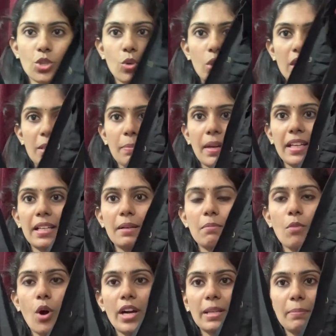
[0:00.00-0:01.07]
షోల్డర్ పైన
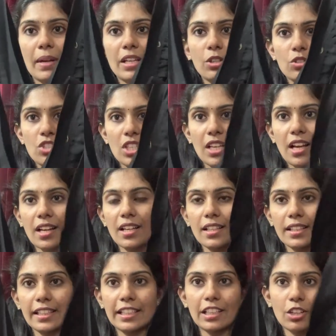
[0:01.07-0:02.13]
బాడీ పైన వచ్చేలాగా
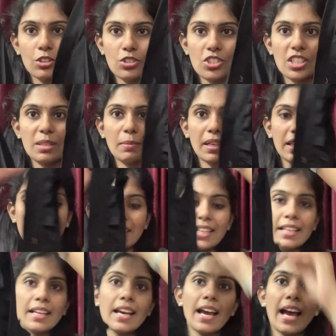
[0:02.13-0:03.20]
ఇట్లా వచ్చింది మనకి
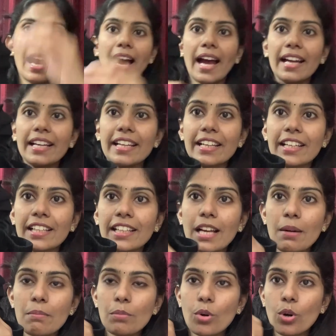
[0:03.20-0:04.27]
అండ్ ఇక్కడ
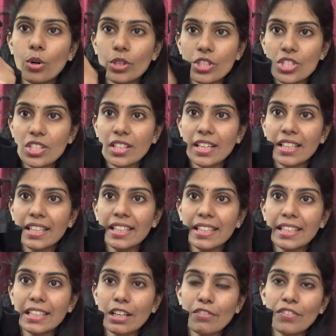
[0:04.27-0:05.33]
ఇలా బో వచ్చిందండి
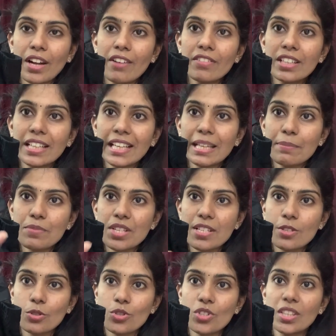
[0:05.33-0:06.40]
ఇట్లా ఫ్లవర్ టైప్
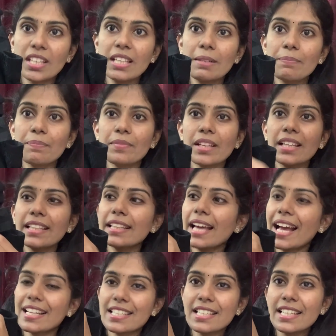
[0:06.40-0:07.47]
చేసి వచ్చింది ఇది
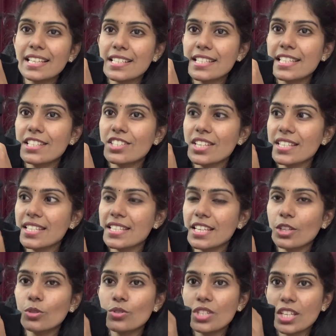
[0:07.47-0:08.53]
యాక్చువల్లీ ఇక్కడ స్టిచ్
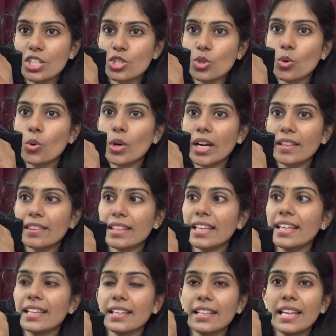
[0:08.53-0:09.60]
చేసేసారు జస్ట్ షోక్ అంతే
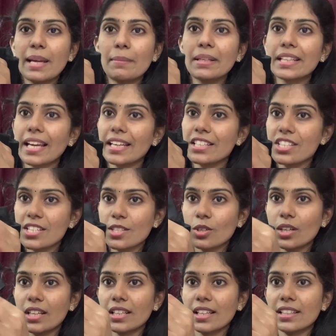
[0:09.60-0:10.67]
ఏమి టై
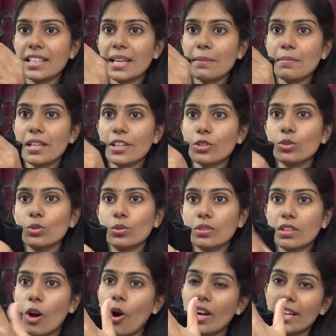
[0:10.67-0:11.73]
చేసుకోవడానికి అది ఏం లేదు
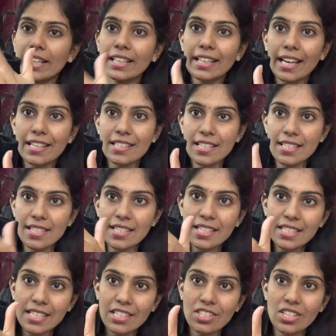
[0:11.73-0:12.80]
ఆల్రెడీ టై చేసేసి
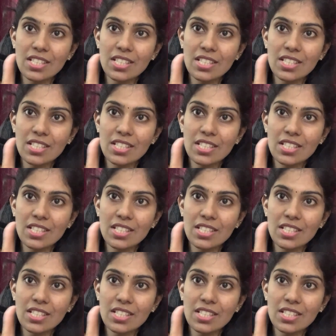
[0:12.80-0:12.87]
స్టిచ్